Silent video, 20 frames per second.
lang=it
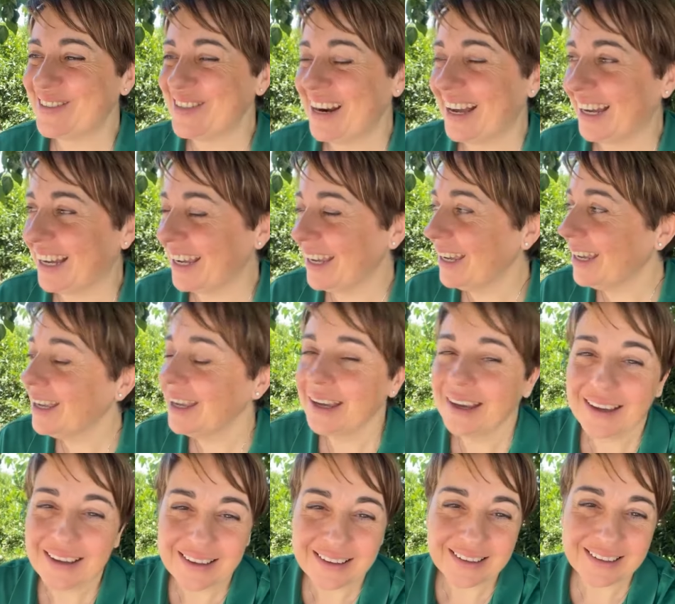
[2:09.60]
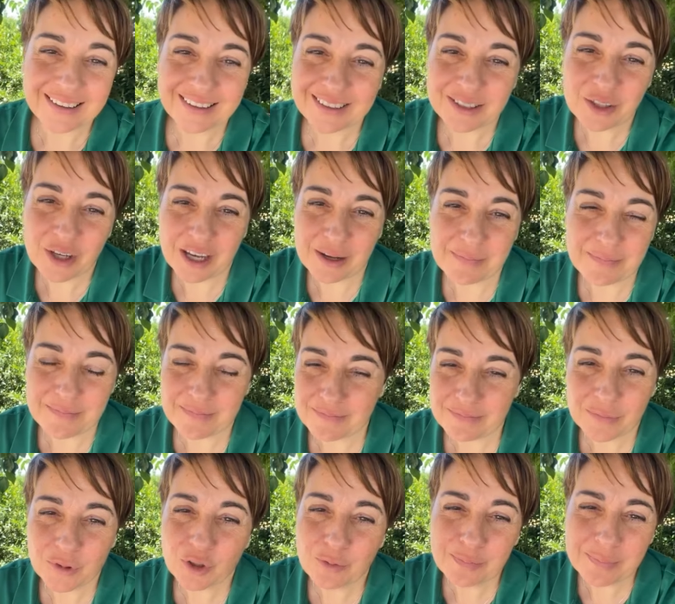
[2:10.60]
una che, cioè,
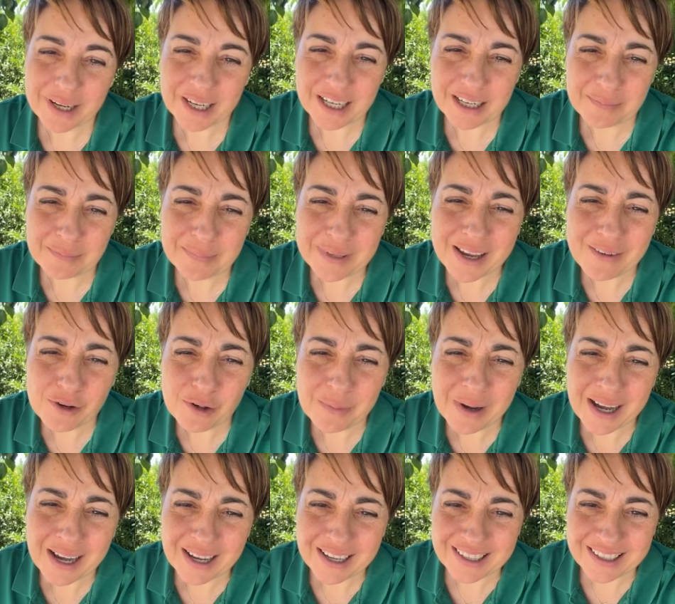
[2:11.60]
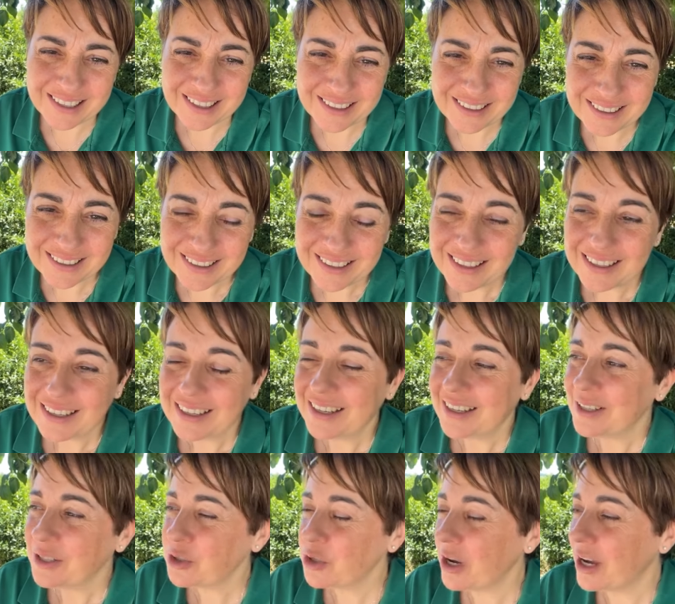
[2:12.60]
non mi arrabbiavo mai.
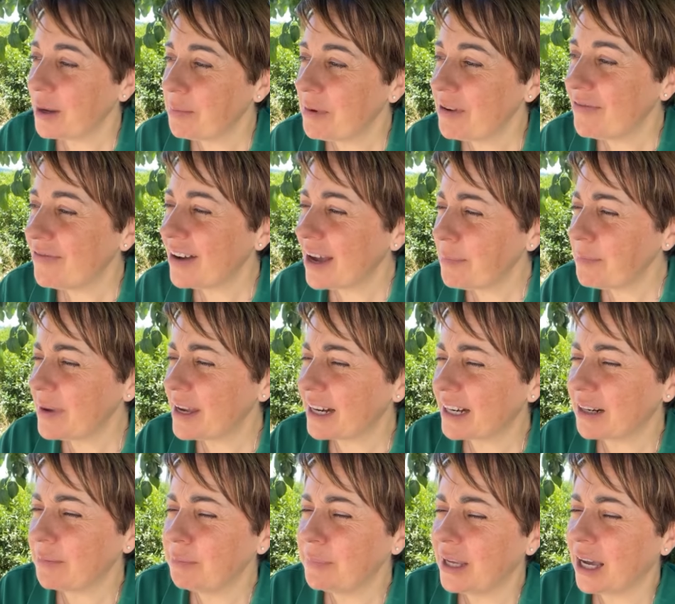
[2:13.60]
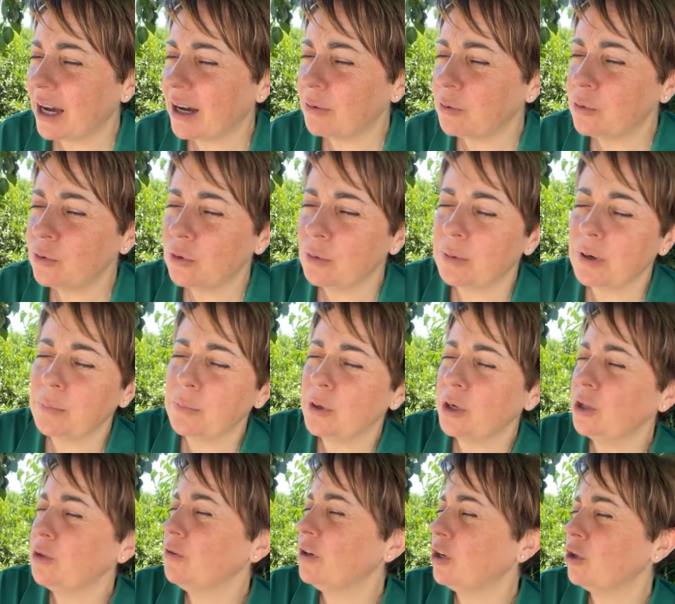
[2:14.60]
Cioè, per farmi arrabbiare uno proprio
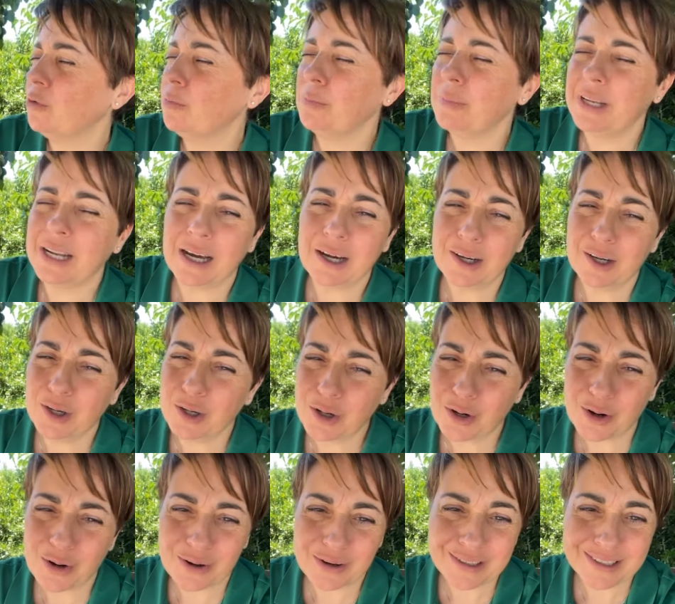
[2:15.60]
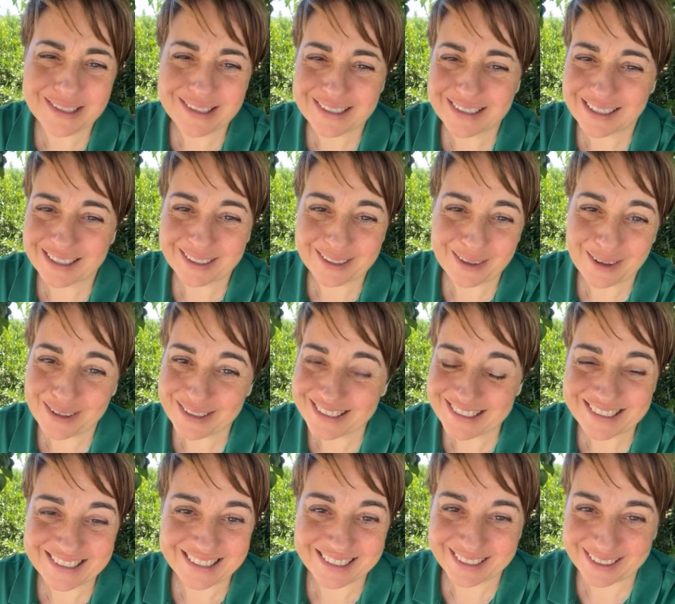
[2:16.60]
la doveva combinare grossa,
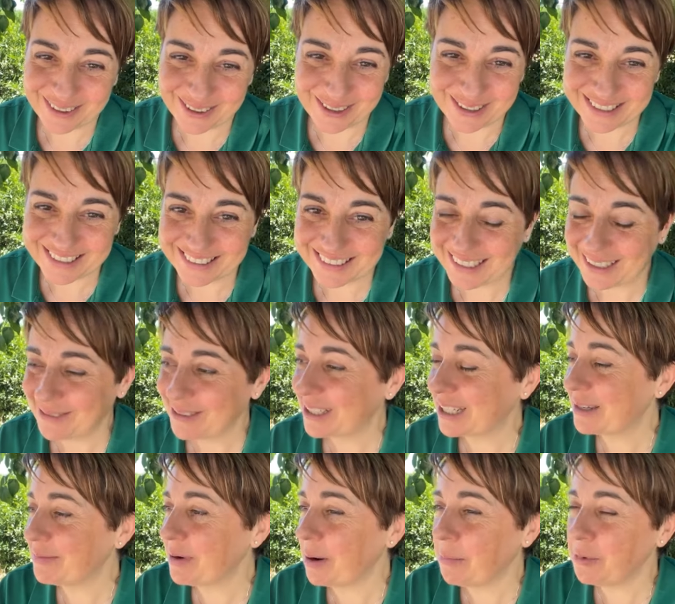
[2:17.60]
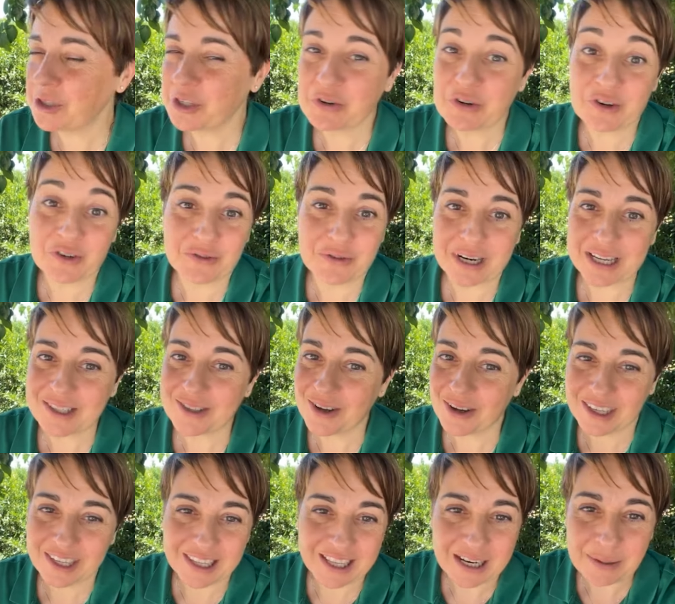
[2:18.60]
grossa, grossa, perché proprio c'avevano una
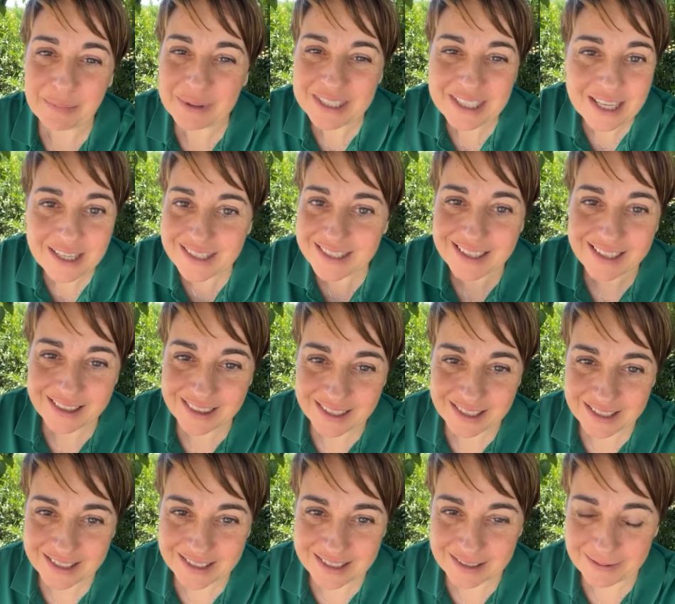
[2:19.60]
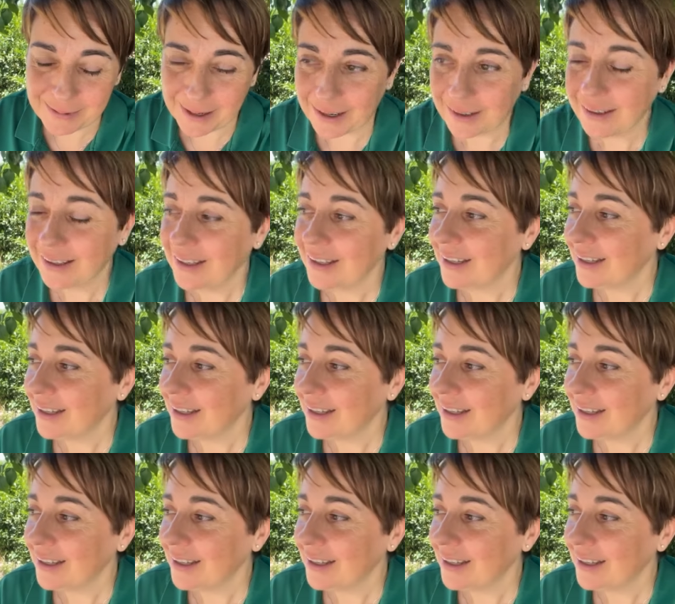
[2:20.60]
soglia della pazienza altissima